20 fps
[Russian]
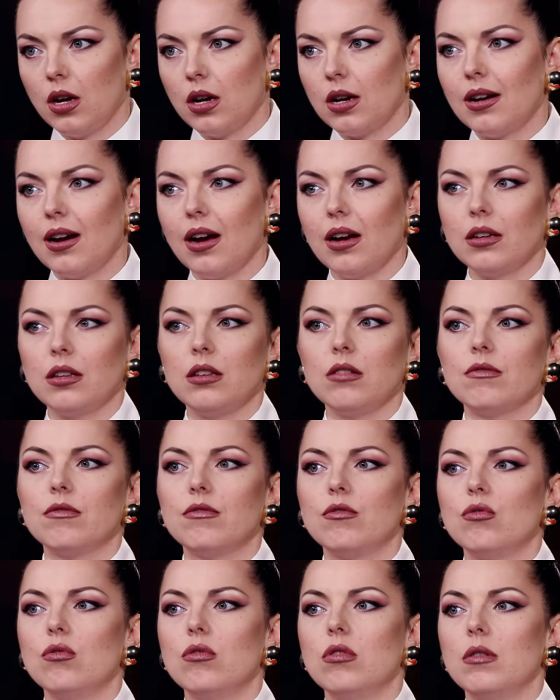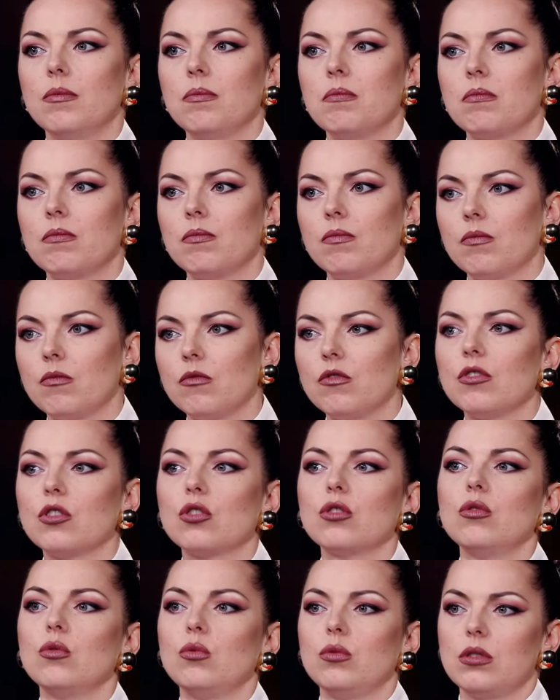Как его
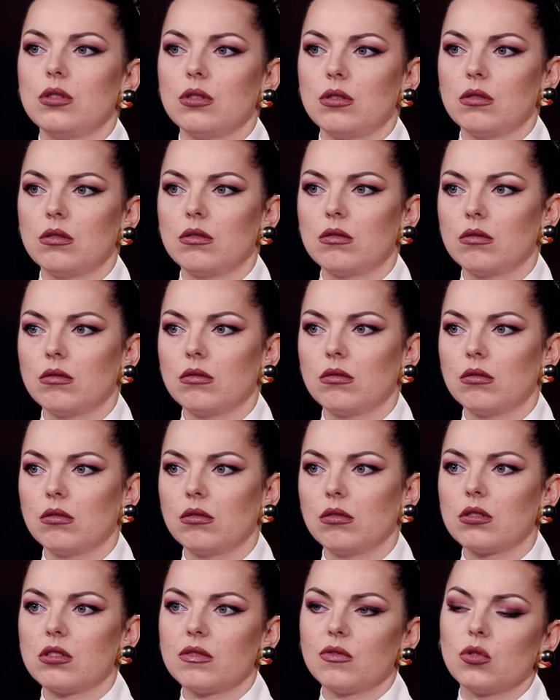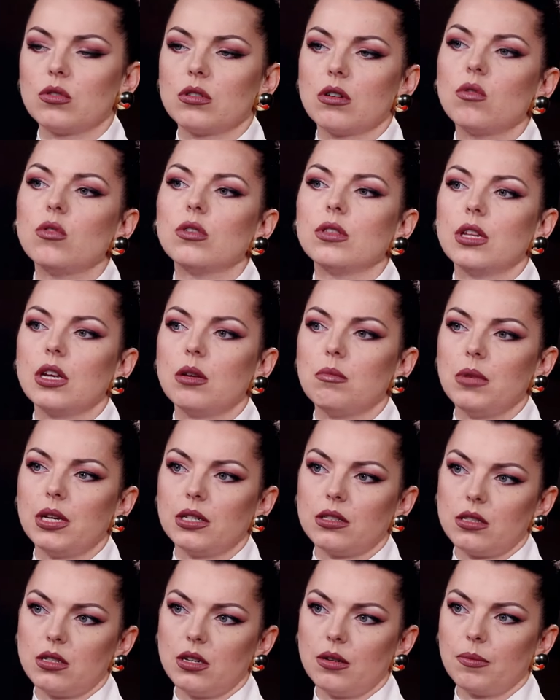вернуть на свое законное
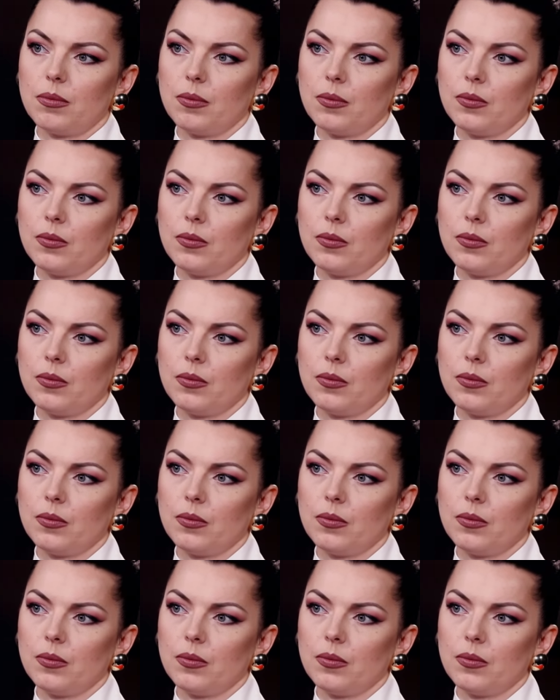место?